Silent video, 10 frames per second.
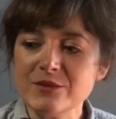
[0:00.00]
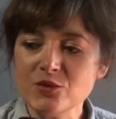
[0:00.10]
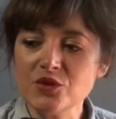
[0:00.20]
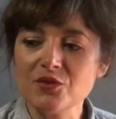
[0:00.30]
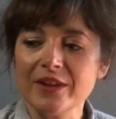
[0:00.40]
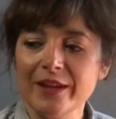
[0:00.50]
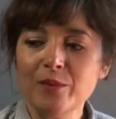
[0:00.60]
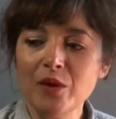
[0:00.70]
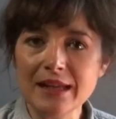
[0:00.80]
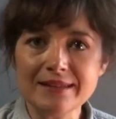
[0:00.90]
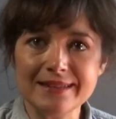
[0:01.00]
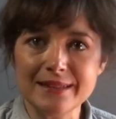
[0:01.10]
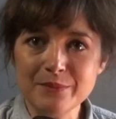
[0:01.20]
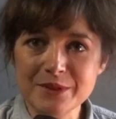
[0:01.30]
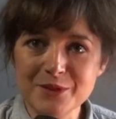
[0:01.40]
touche vraiment
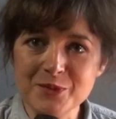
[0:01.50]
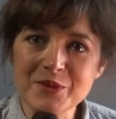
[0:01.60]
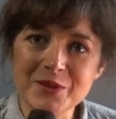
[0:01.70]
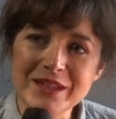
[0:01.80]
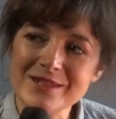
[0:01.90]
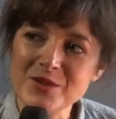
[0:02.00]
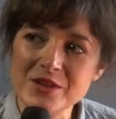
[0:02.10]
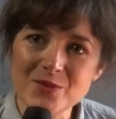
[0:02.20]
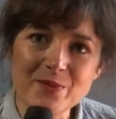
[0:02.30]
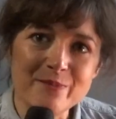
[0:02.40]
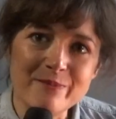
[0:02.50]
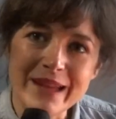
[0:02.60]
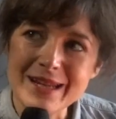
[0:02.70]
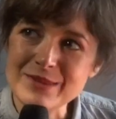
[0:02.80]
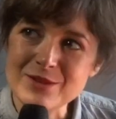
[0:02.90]
l'intime, je pense que les gens, ils n'ont pas
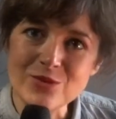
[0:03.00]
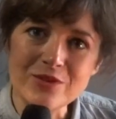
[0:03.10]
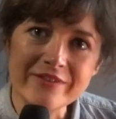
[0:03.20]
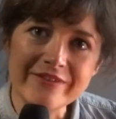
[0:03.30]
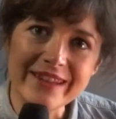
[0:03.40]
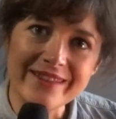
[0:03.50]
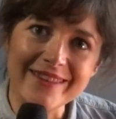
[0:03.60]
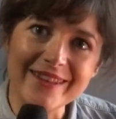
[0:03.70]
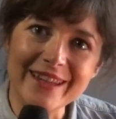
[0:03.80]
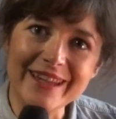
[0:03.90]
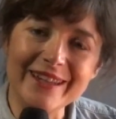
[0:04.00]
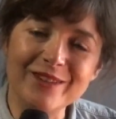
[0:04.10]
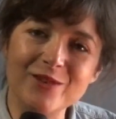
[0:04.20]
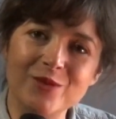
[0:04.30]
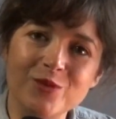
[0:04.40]
l'habitude, en fait. Et
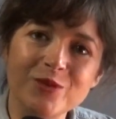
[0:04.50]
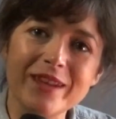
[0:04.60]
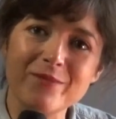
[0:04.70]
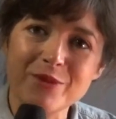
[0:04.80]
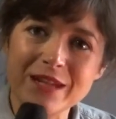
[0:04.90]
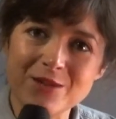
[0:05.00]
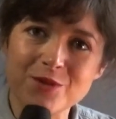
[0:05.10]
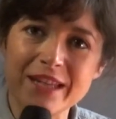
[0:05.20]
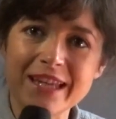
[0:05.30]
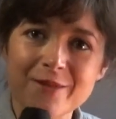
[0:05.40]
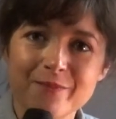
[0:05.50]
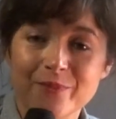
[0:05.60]
du coup, ça peut les choquer.